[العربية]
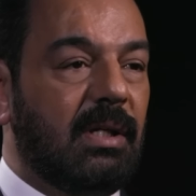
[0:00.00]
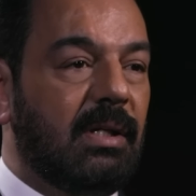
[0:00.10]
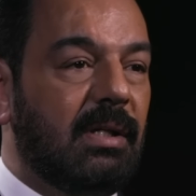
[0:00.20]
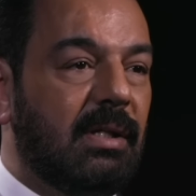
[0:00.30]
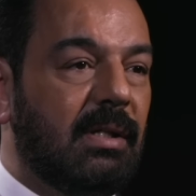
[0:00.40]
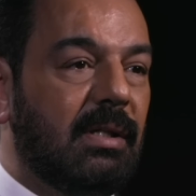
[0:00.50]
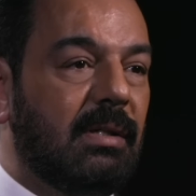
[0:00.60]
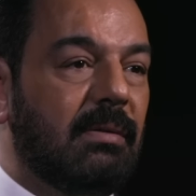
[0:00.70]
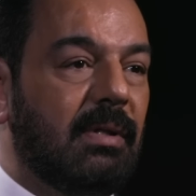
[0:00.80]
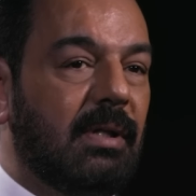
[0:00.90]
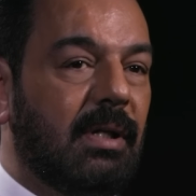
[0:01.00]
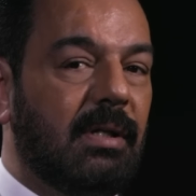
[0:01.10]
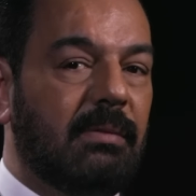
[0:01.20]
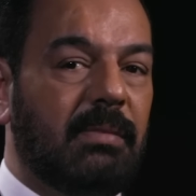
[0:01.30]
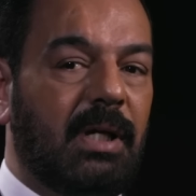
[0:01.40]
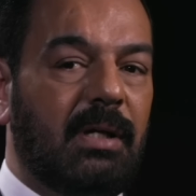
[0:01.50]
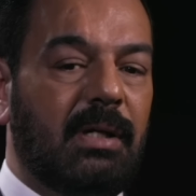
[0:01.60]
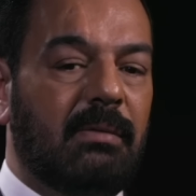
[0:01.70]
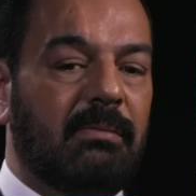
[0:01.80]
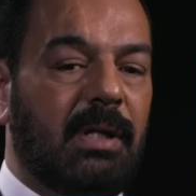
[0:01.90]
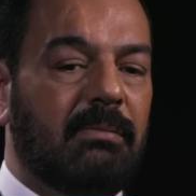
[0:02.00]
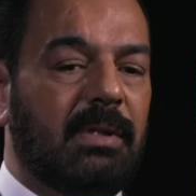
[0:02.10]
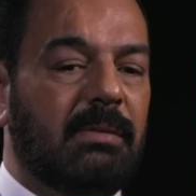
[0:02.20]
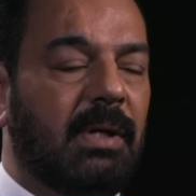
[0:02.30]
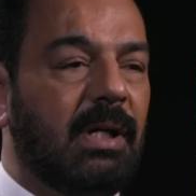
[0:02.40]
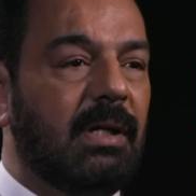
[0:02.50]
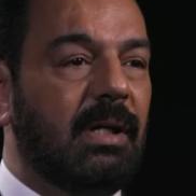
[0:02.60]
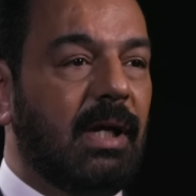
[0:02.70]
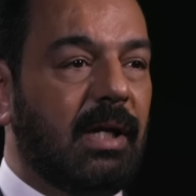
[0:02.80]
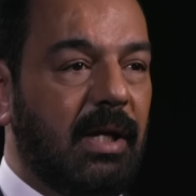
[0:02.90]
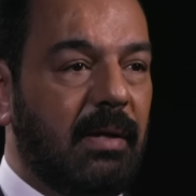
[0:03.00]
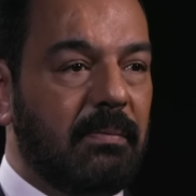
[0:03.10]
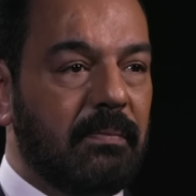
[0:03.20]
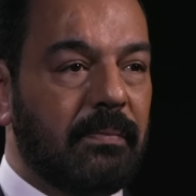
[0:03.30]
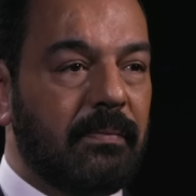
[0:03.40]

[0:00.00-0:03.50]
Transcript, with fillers: آه، آه، محمد باقر الحكيم